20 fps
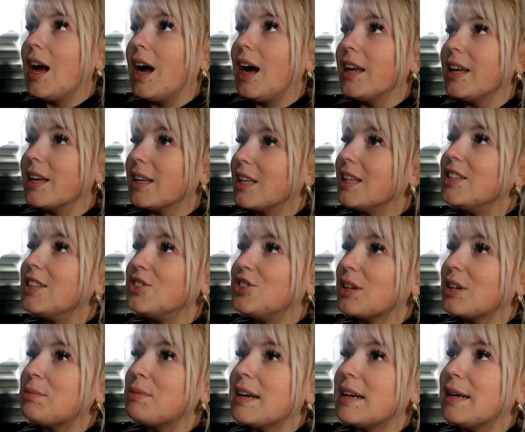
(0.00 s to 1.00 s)
A ja kiedyś,
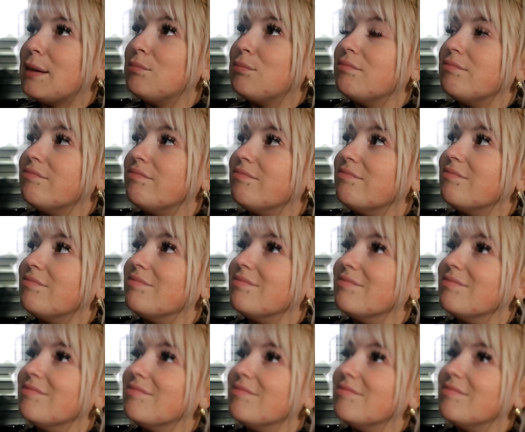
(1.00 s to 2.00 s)
jak miałam,
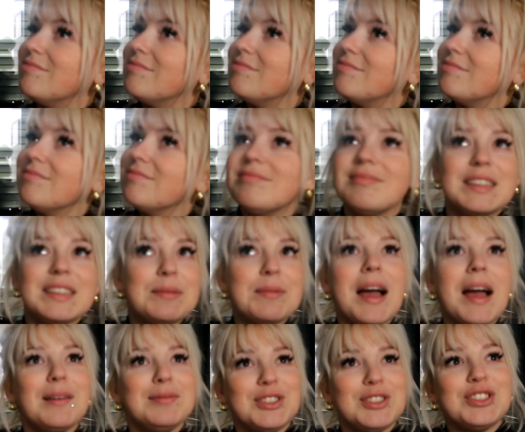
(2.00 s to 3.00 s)
mm, nie
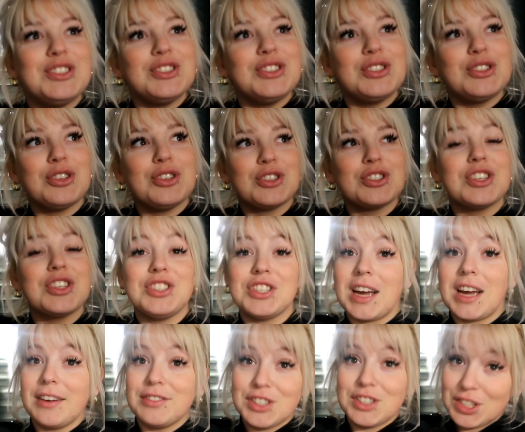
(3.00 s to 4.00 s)
miałam dzieci, to troszkę
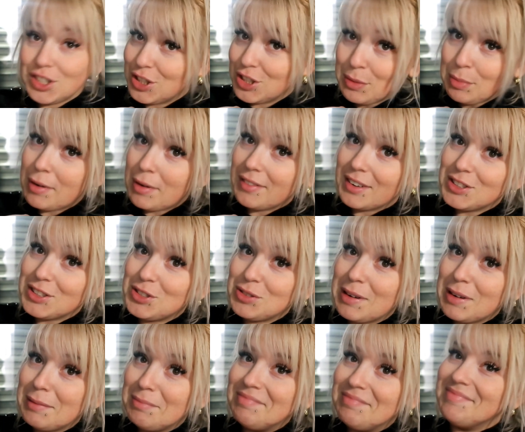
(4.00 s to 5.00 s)
ciekawsze życie
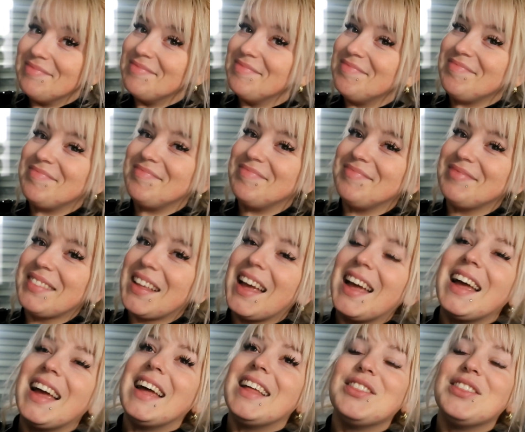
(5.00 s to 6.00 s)
prowadziłam.
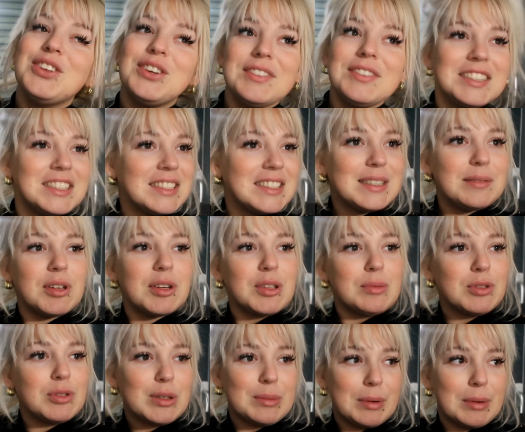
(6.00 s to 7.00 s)
No i właśnie sobie o
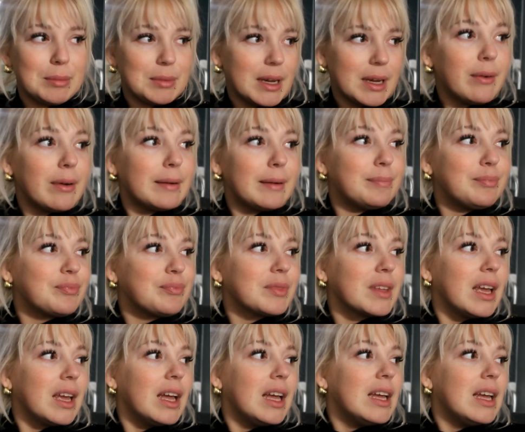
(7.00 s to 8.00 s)
tym przypomniałam.
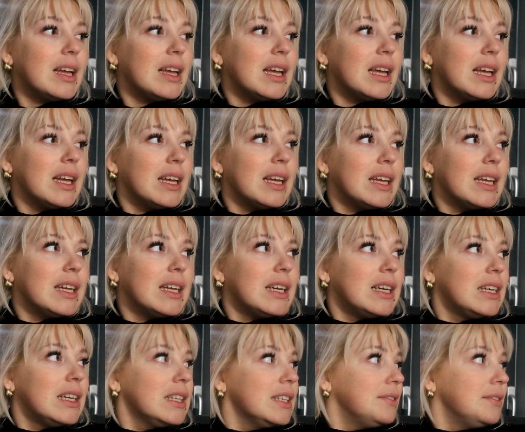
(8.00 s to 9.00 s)

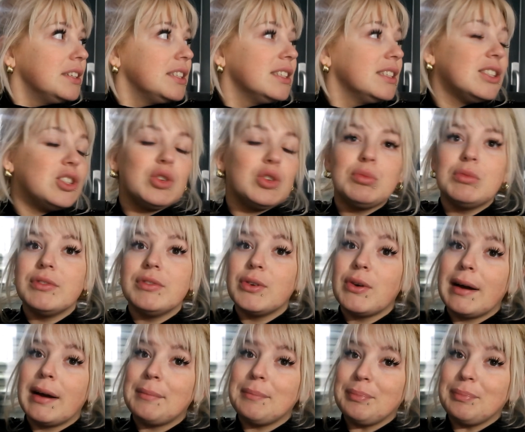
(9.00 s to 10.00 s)
I właśnie się
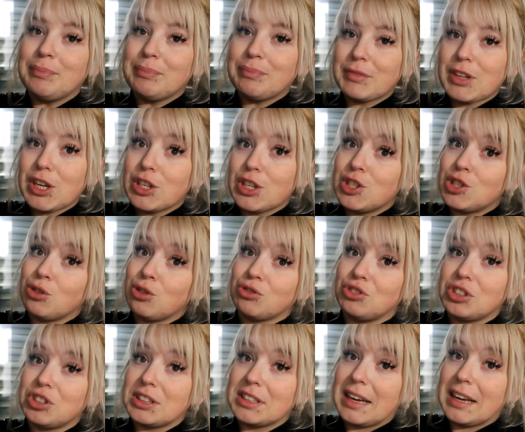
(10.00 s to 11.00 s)
umówiłam z
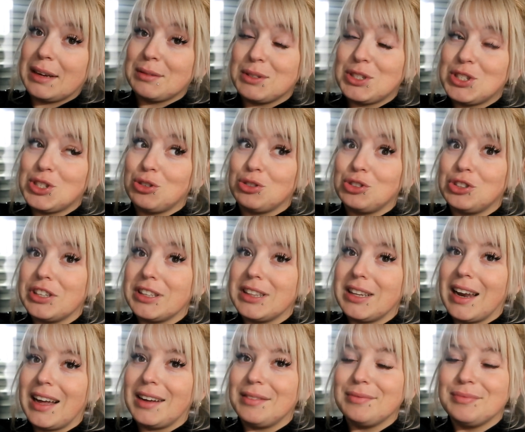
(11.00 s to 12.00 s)
sąsiadkami z
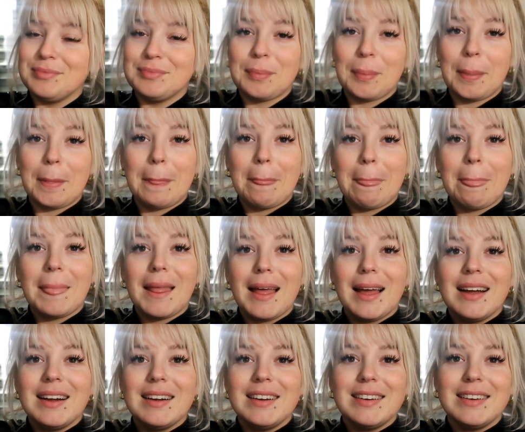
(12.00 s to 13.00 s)
osiedla.
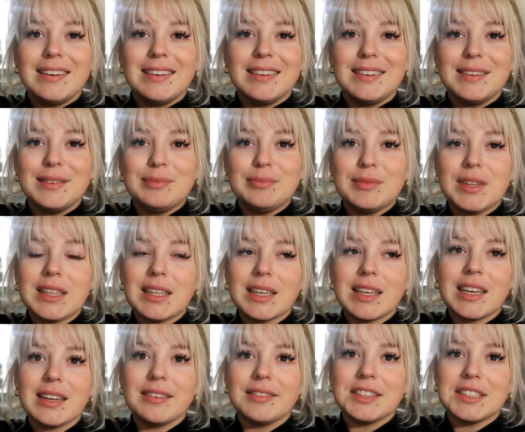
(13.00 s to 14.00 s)
E, no
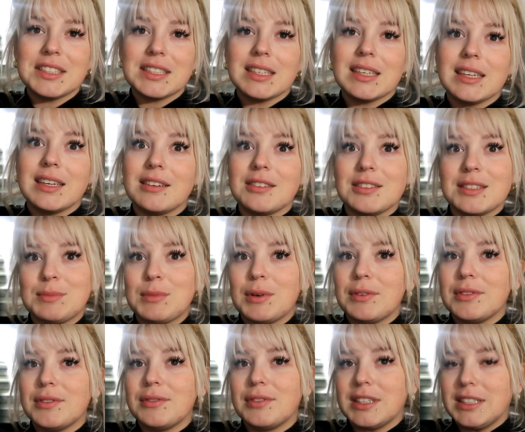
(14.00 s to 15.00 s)
takie, wiecie,
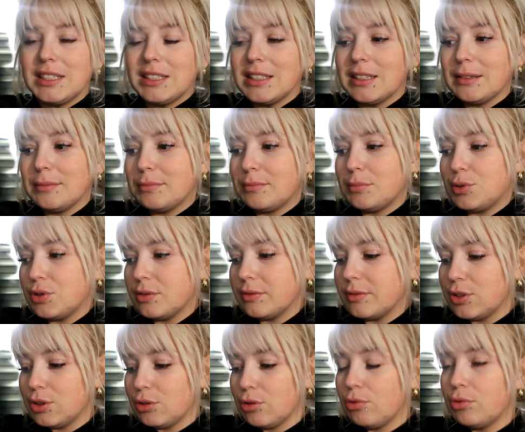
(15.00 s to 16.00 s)
rozmowy właśnie przy
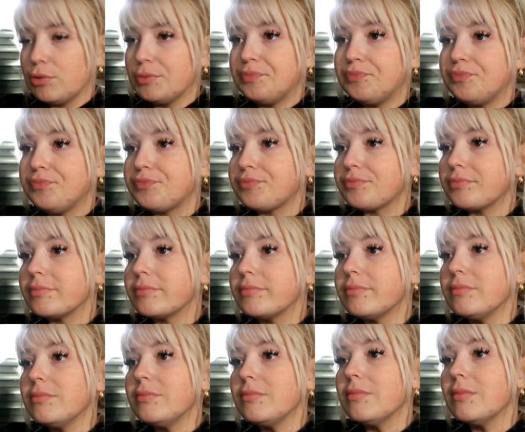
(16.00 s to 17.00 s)
winku.
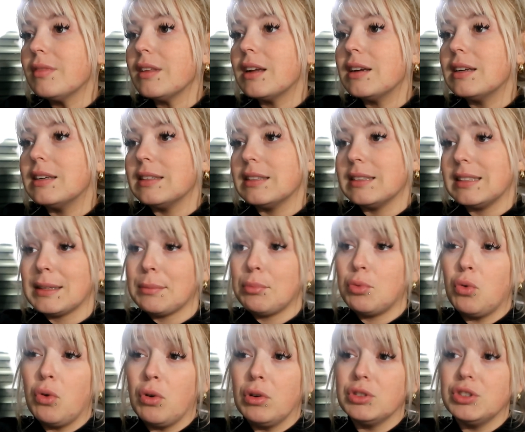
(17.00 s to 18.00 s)
E, za
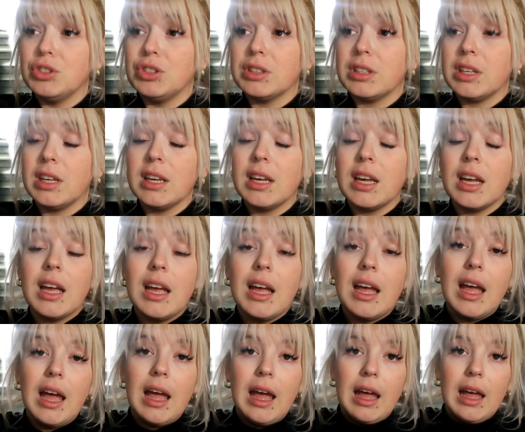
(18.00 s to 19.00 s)
pół godzinki.
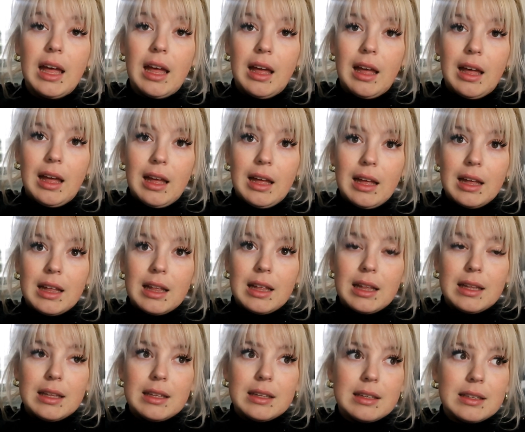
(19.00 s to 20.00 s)

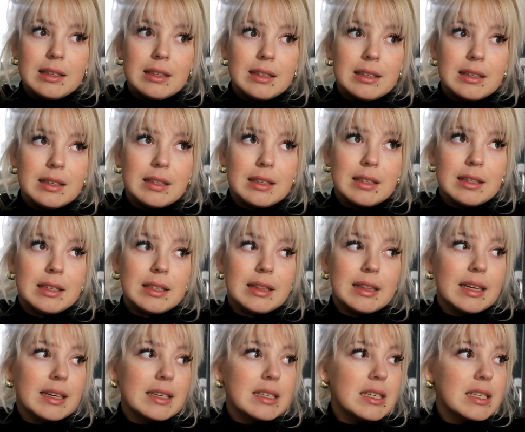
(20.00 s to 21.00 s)
E,
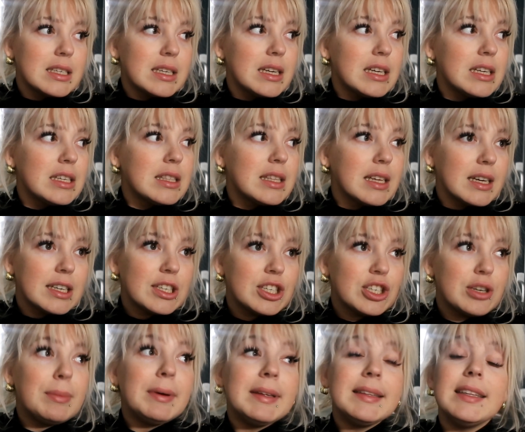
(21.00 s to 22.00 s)
także,
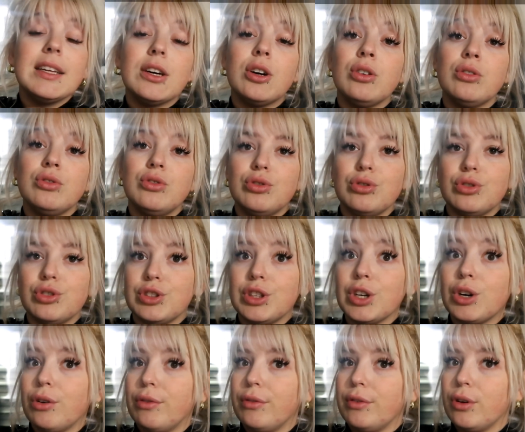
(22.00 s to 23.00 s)
także będę kończyć
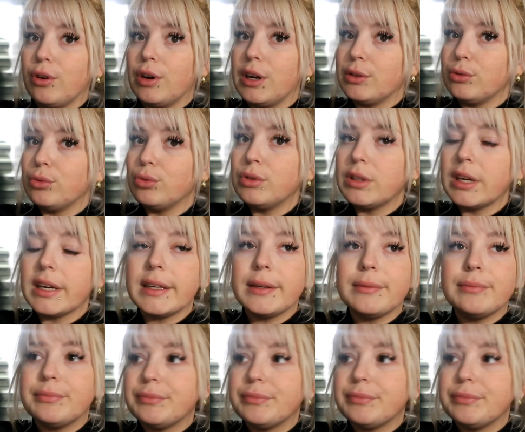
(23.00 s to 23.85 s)
tego vloga tutaj.